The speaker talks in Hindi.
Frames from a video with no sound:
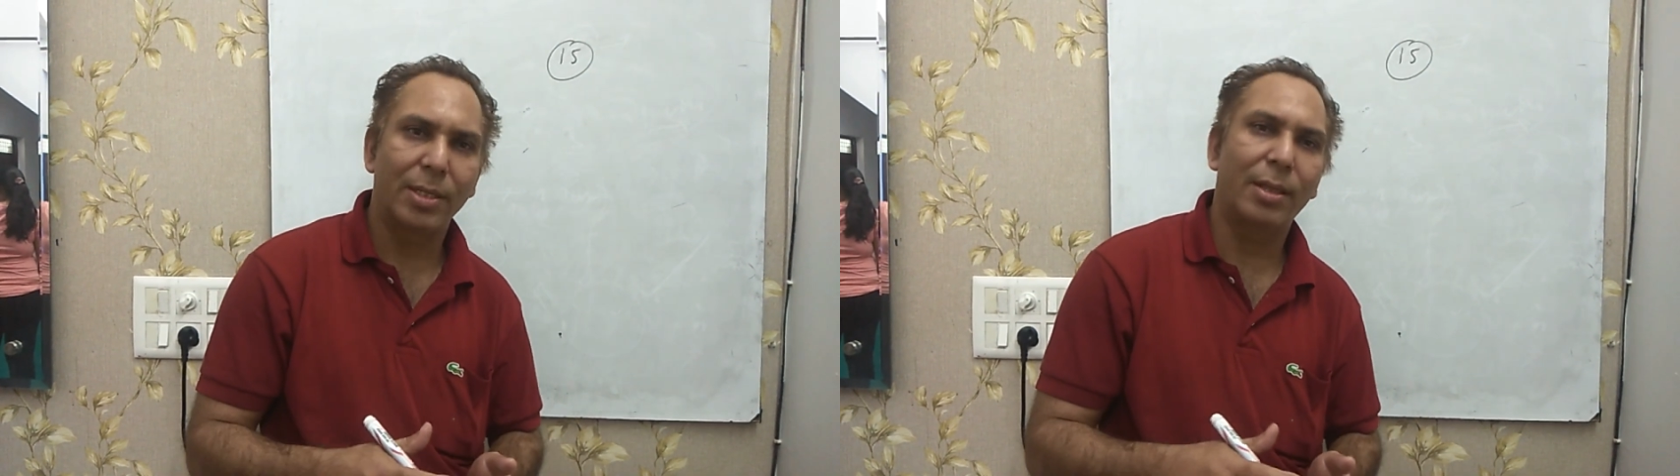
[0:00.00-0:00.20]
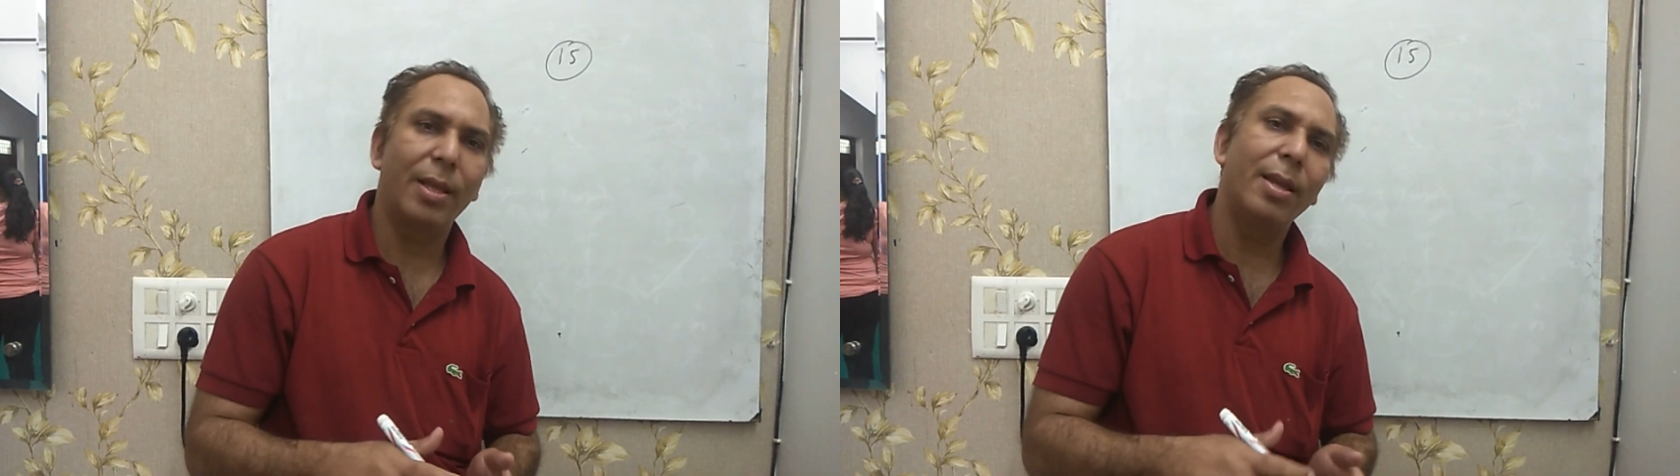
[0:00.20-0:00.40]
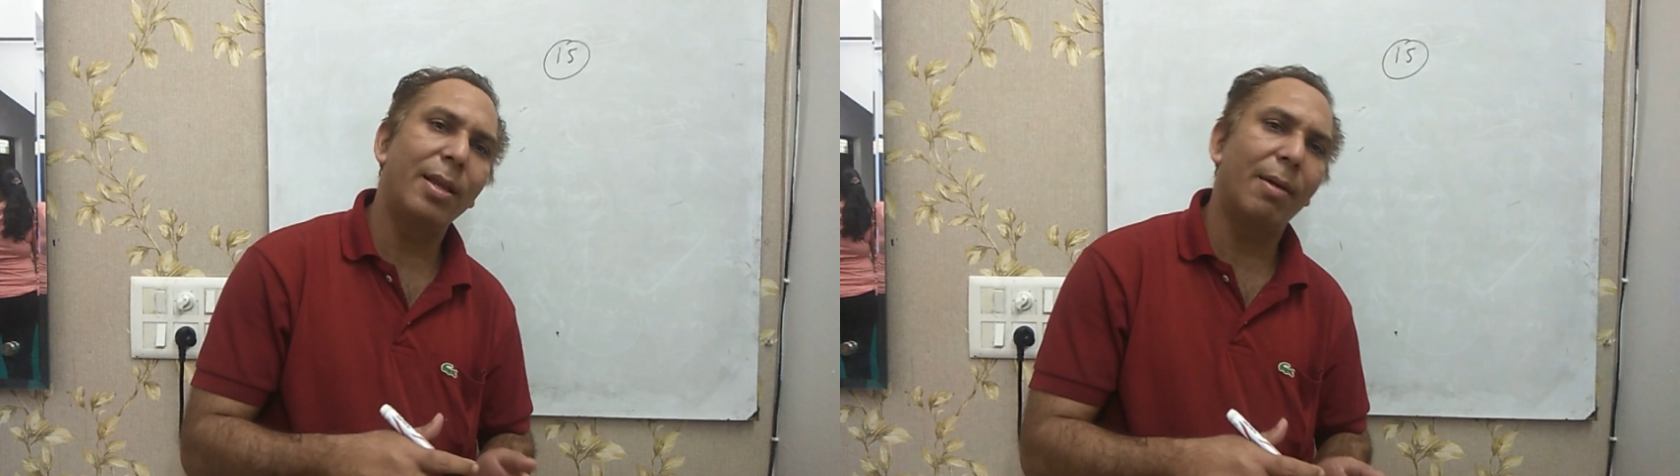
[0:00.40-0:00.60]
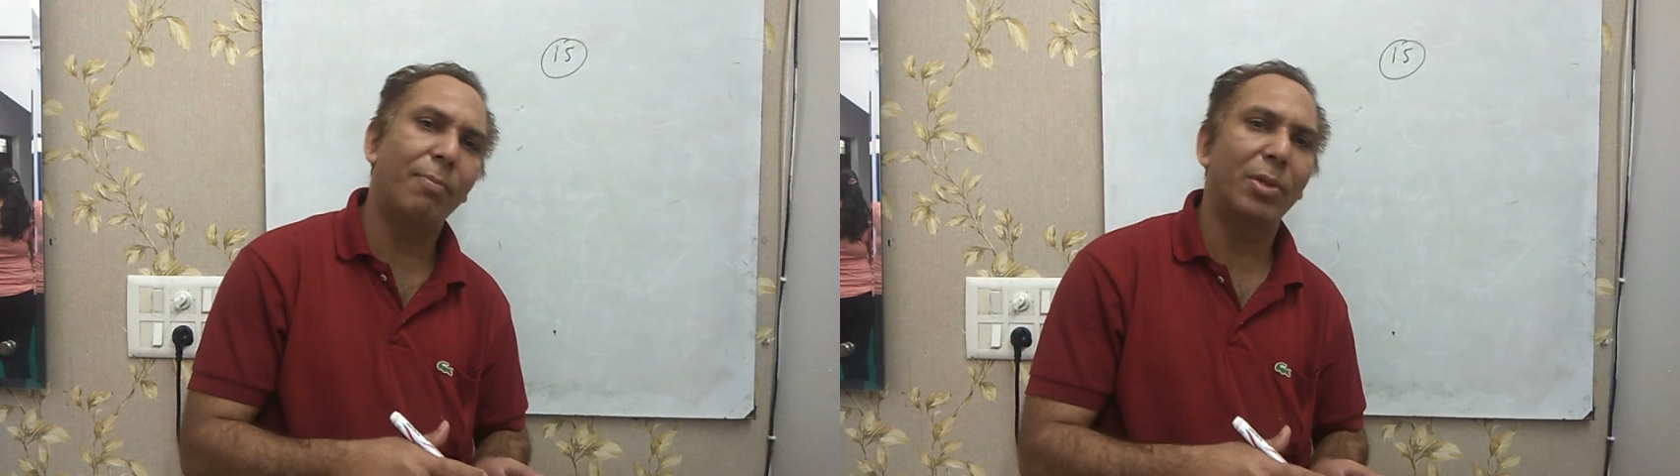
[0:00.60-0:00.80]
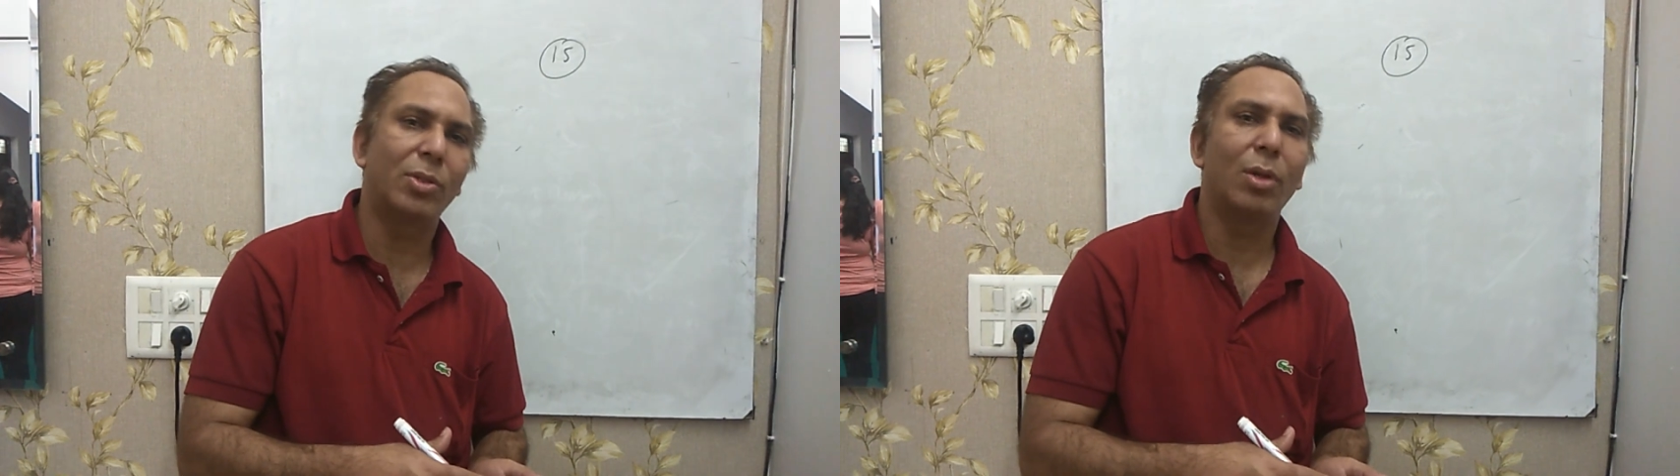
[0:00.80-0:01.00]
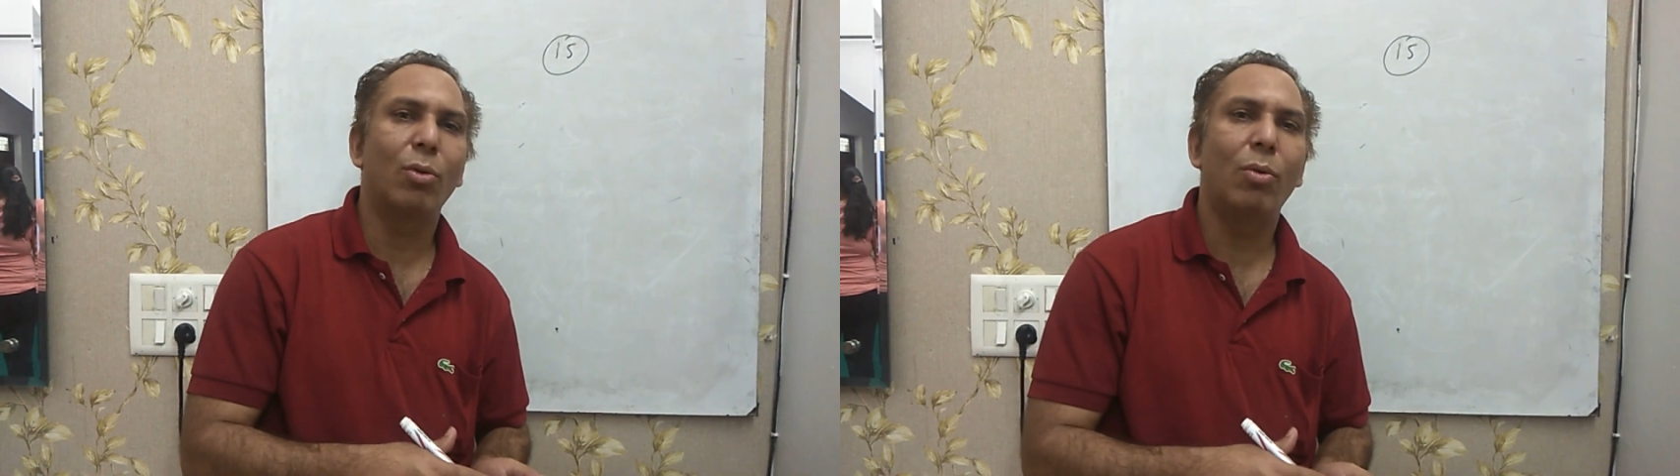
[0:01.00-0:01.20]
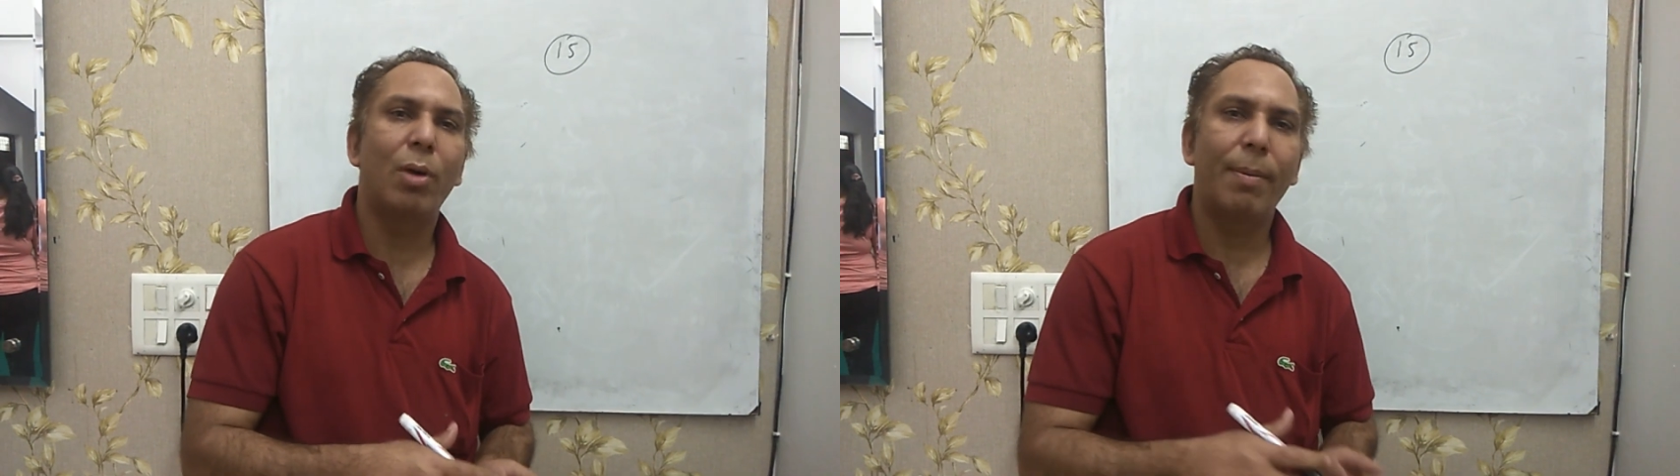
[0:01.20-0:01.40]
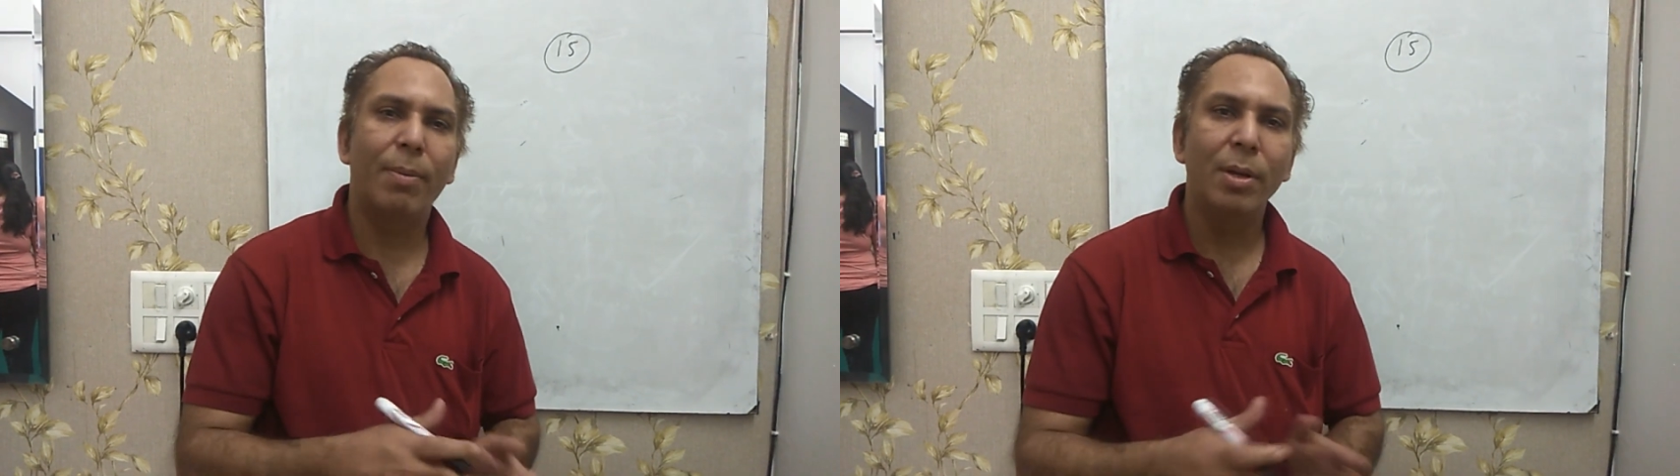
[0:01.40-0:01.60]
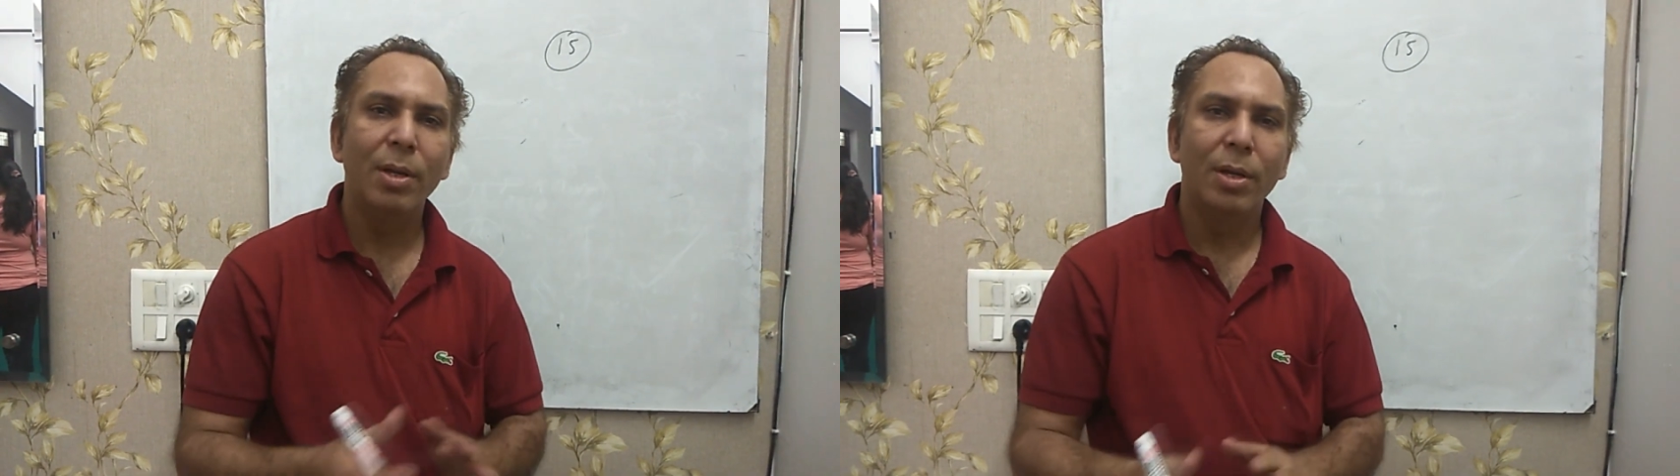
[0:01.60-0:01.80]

सकते हैं या पिस्टल को आप